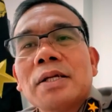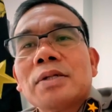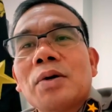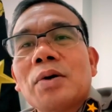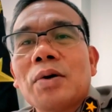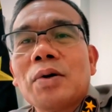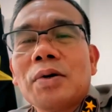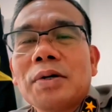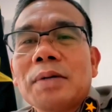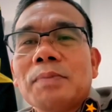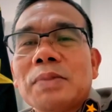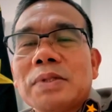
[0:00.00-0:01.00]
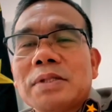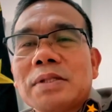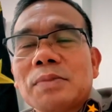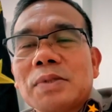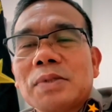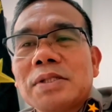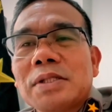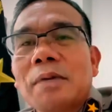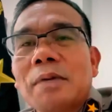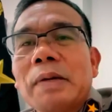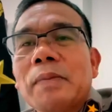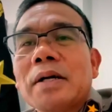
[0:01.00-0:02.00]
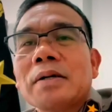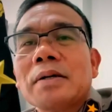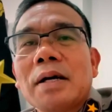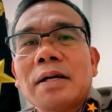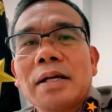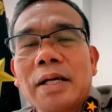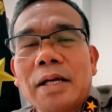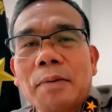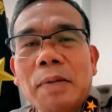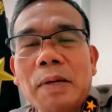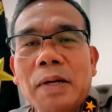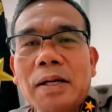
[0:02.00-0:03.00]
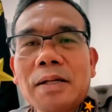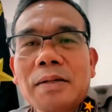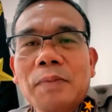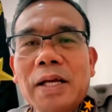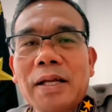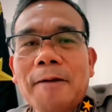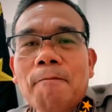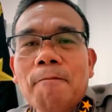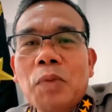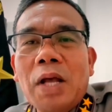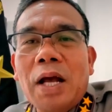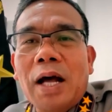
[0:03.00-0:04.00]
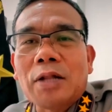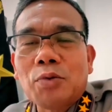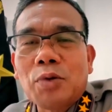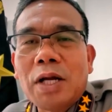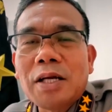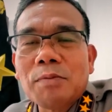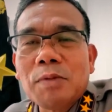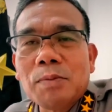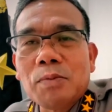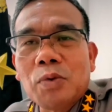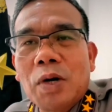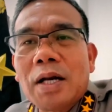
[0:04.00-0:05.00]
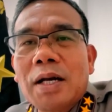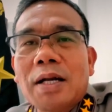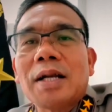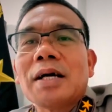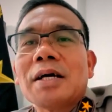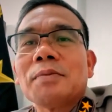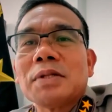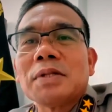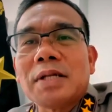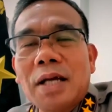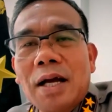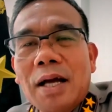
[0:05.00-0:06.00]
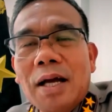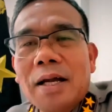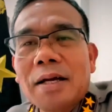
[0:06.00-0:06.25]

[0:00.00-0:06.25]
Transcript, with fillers: tolong misinya memang memang begini, aturan yang membuat adalah kementerian.